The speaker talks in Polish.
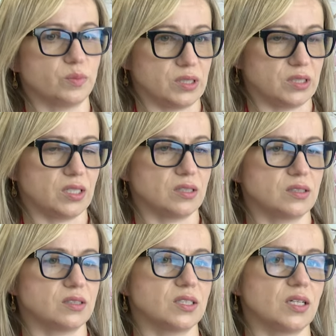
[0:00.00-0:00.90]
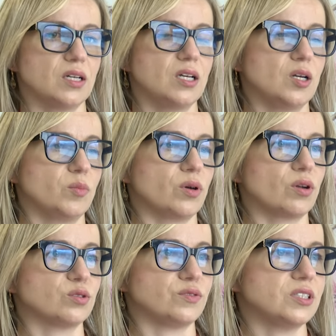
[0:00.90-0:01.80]
pacjentce
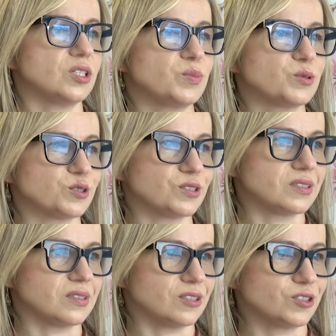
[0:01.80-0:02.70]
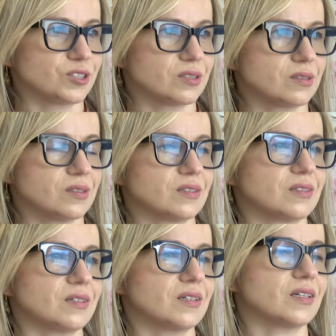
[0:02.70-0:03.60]
porodu w innej pozycji niż e,
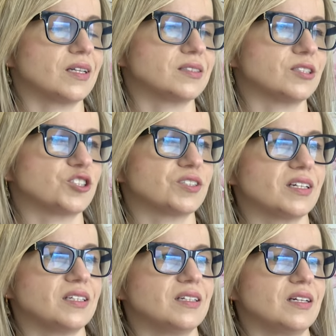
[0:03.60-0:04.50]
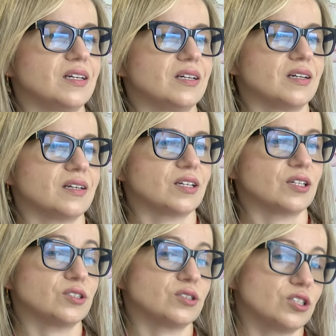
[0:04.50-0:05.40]
e, klasycznej,
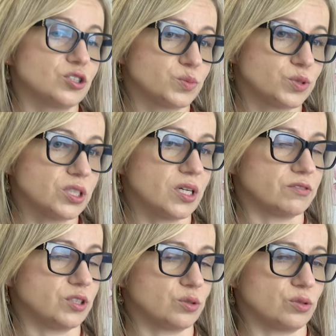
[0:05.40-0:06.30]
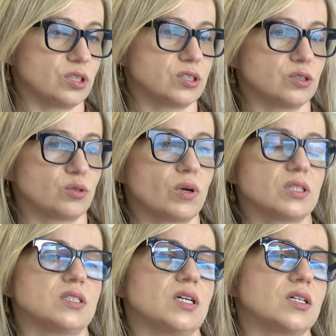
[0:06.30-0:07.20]
co też sprzyja w niektórych
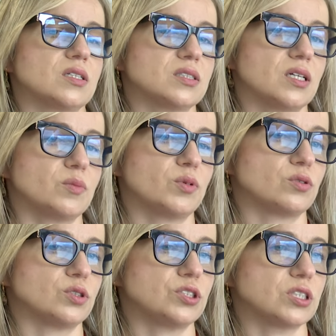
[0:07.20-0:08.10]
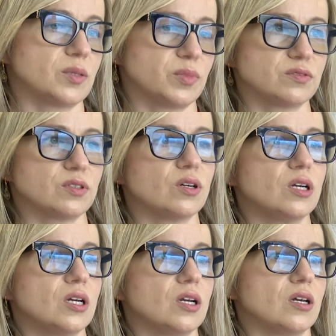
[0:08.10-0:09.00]
sytuacjach salach położniczych na pewno
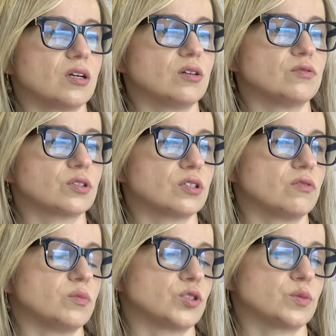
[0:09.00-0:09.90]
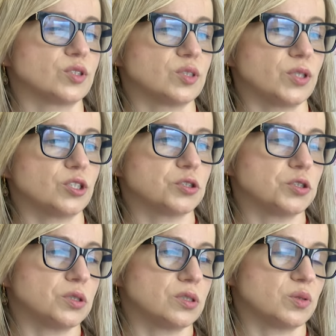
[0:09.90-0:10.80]
komfortowi, może
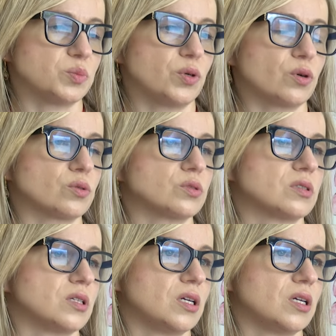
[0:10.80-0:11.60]
przyspieszyć poród.